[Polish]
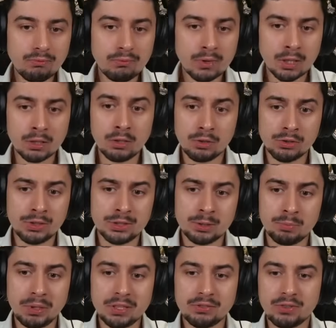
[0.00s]
Goniec
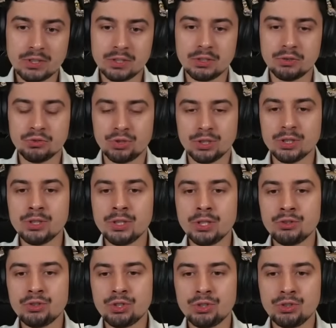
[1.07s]
B2 skoczek
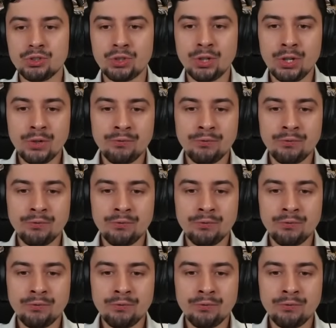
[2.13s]
C6,